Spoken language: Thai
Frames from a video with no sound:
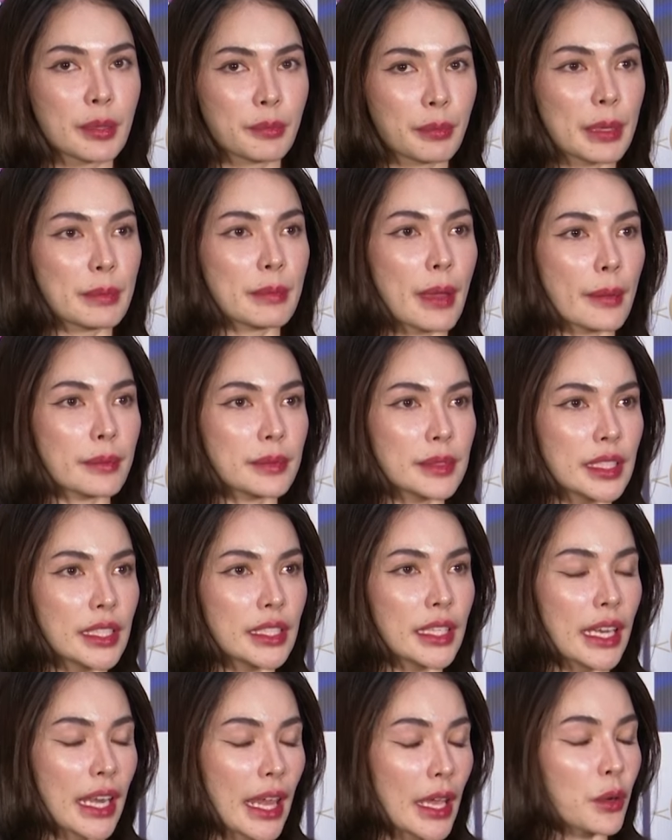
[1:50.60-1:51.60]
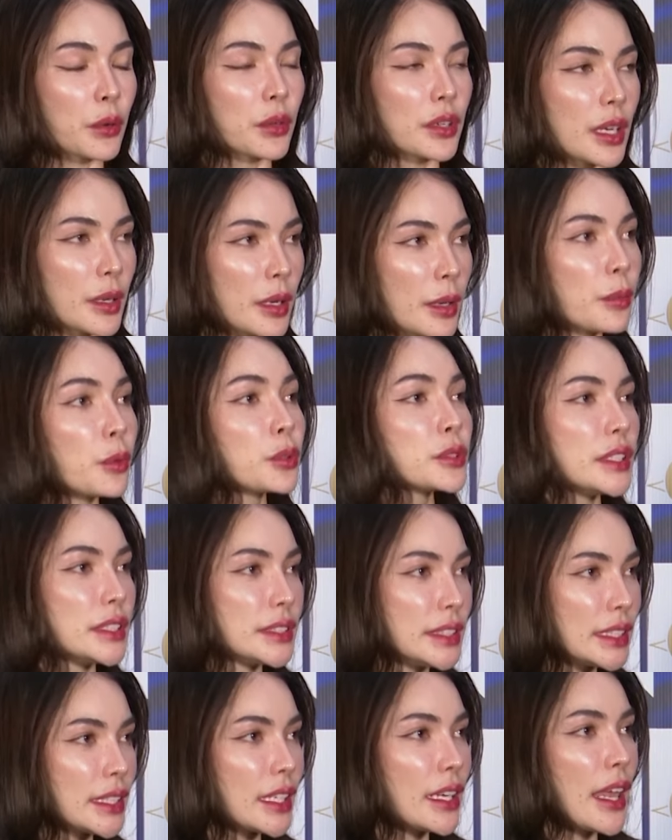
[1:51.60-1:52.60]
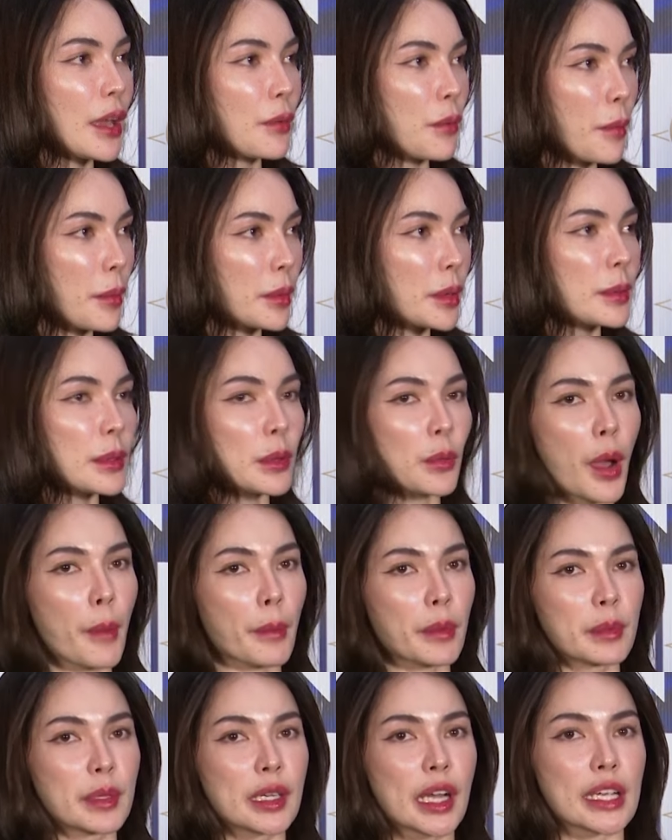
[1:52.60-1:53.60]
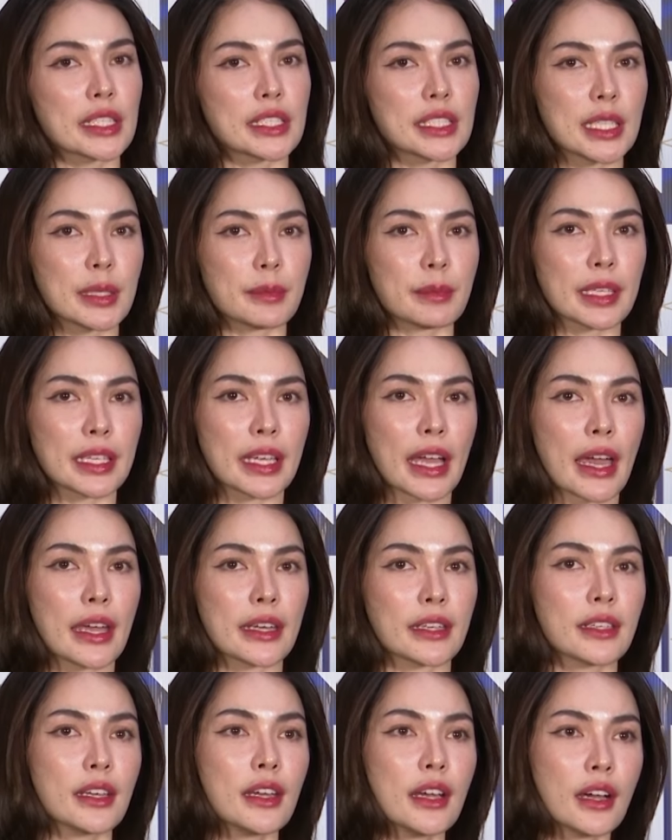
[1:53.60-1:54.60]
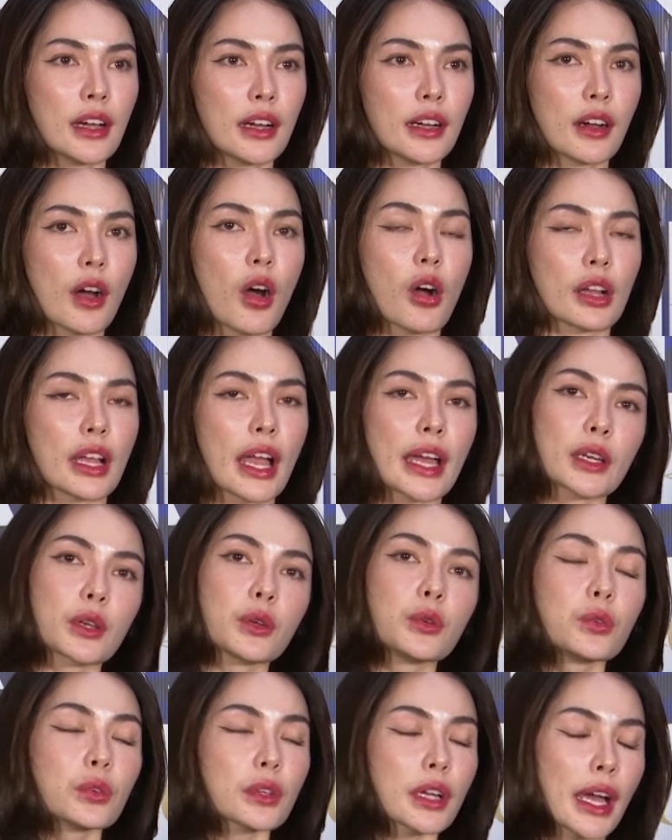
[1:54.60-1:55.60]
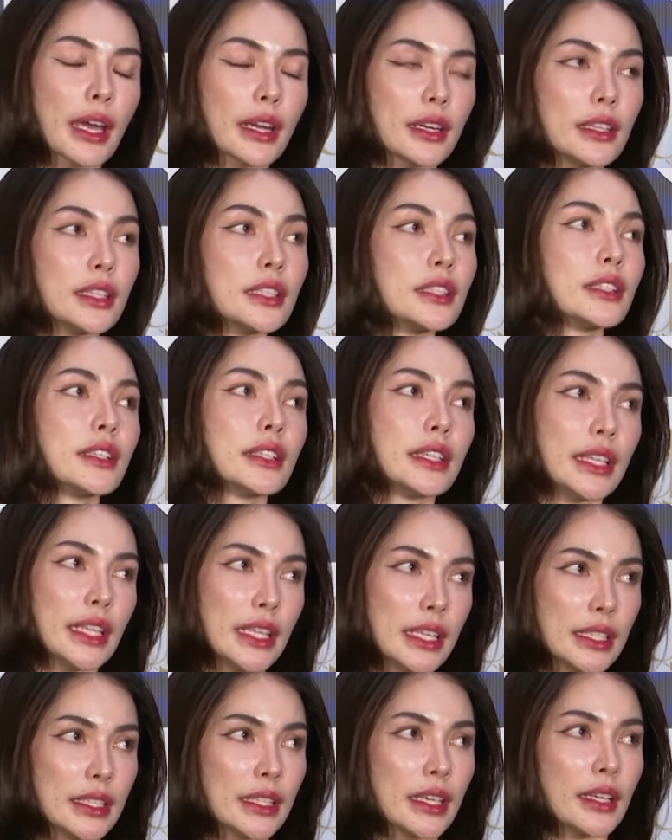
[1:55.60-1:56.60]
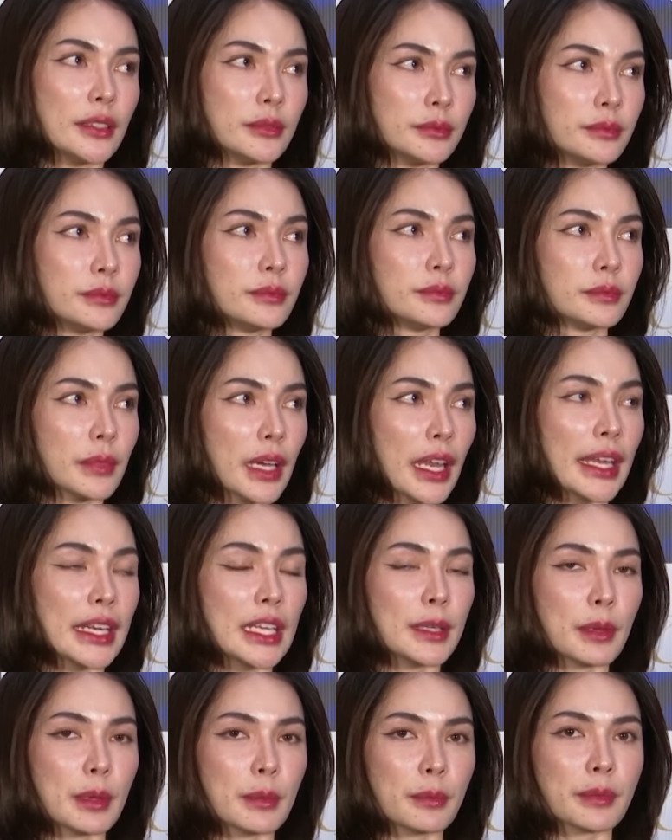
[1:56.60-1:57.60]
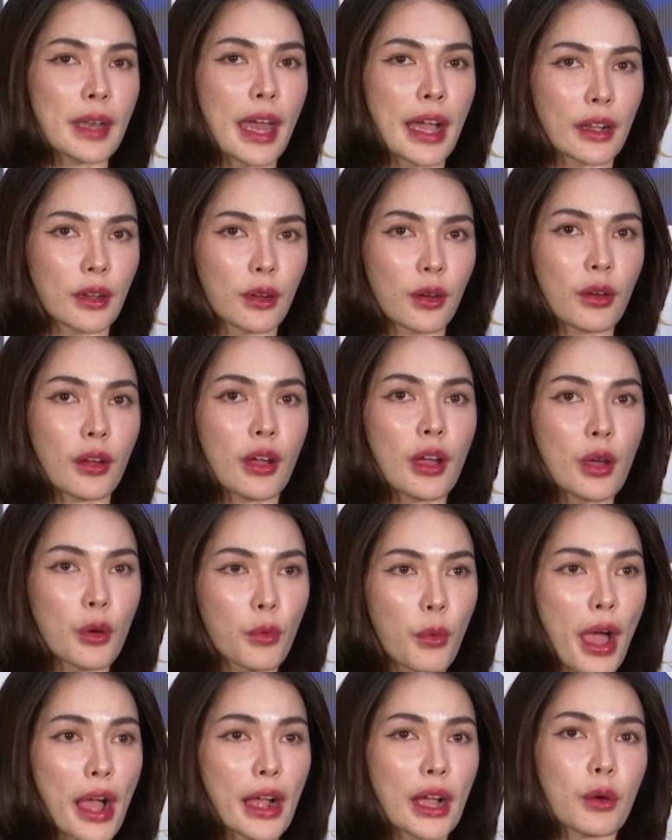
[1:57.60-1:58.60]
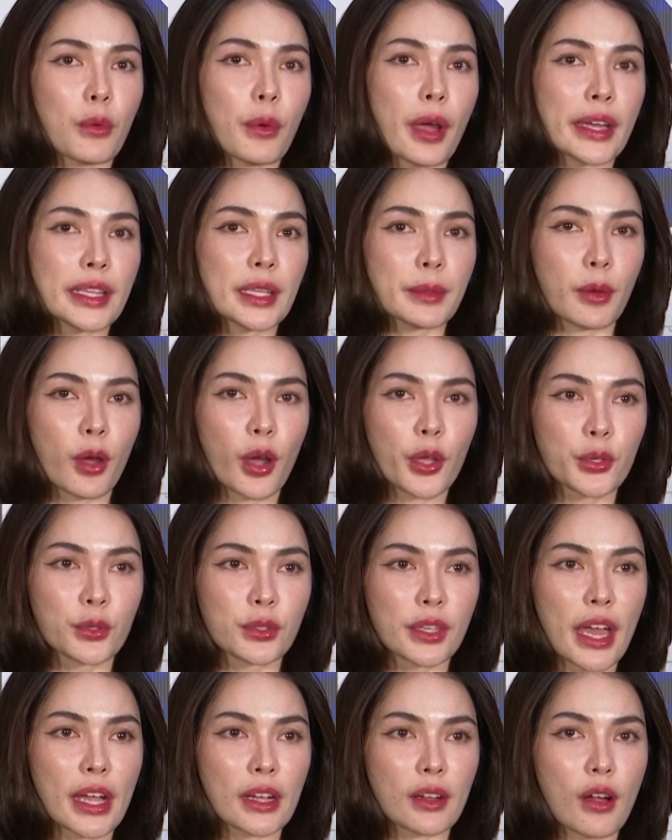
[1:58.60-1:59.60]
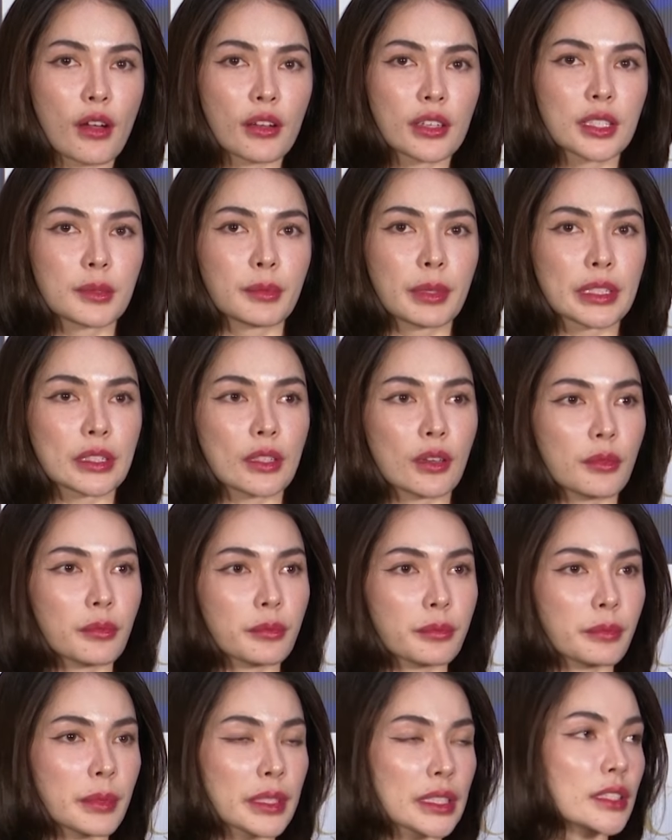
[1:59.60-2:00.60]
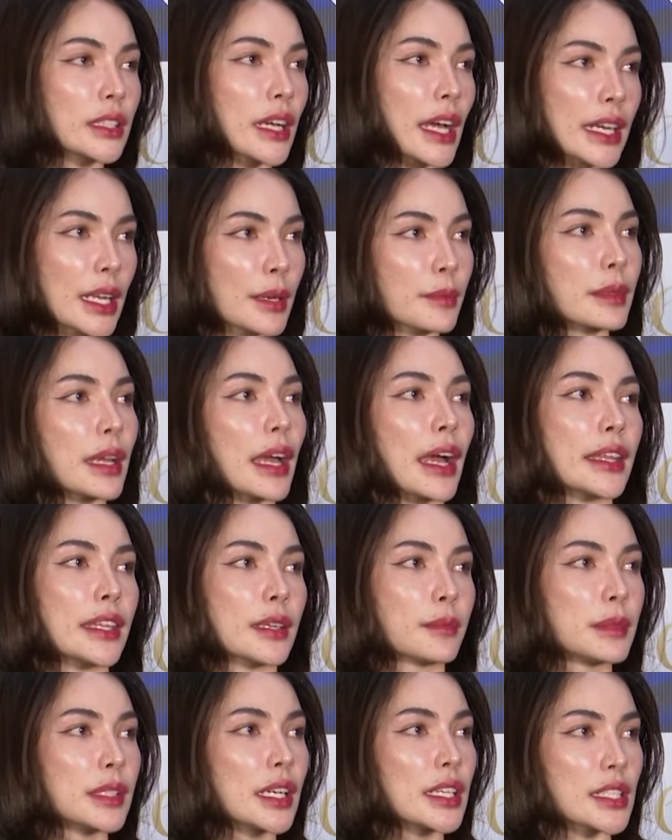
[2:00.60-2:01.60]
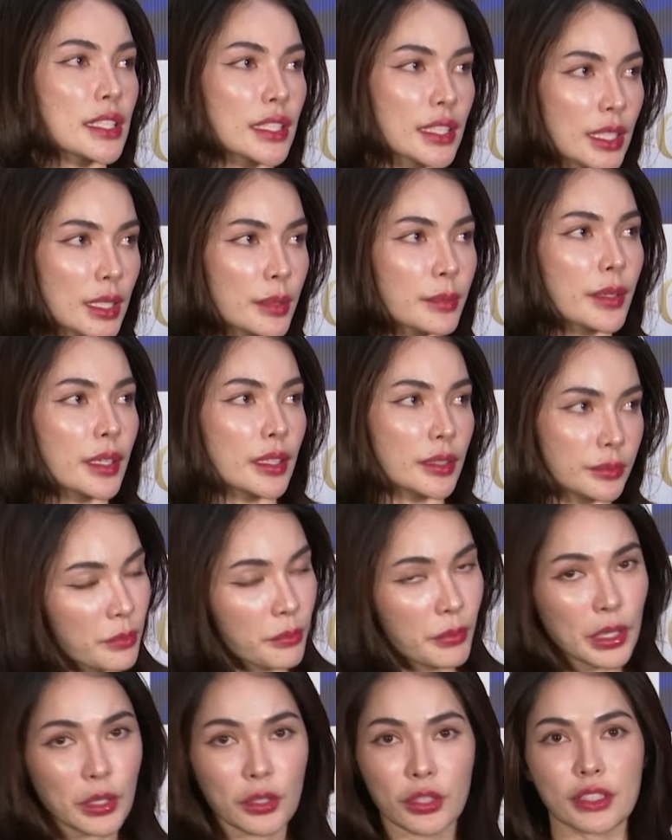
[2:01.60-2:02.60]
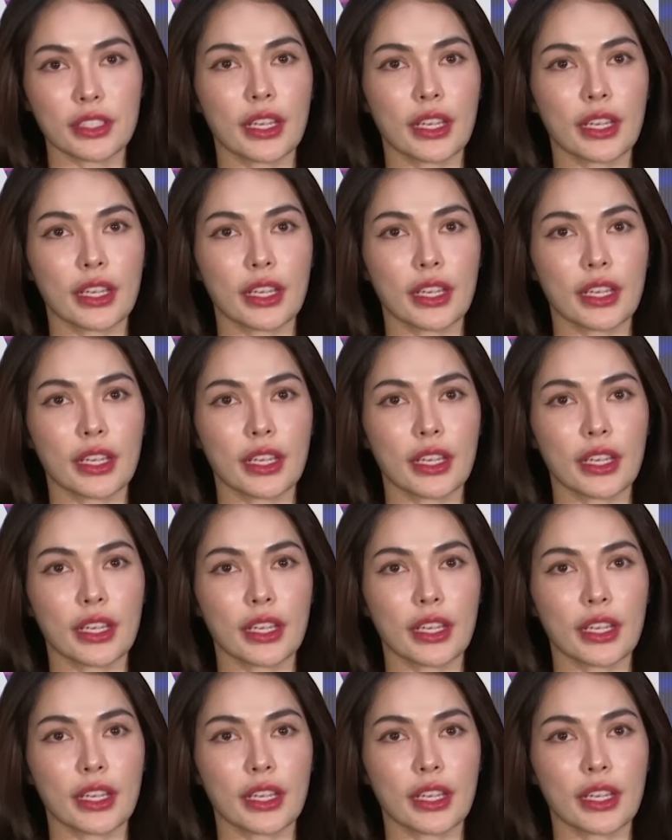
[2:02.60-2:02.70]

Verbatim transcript: เป็นแบบที่หลาย ๆ คนได้พูดจริง ๆ นั่นแหละว่ามันไม่มีความเป็นมืออาชีพในการออกงานคู่กันเลย อะไรอย่างเงี้ยอะไรที่มันหนักก็วางเอาไว้แต่พออยู่หน้ากล้องคือมันต้องมันคือการทำงานอย่างมืออาชีพค่ะไม่กด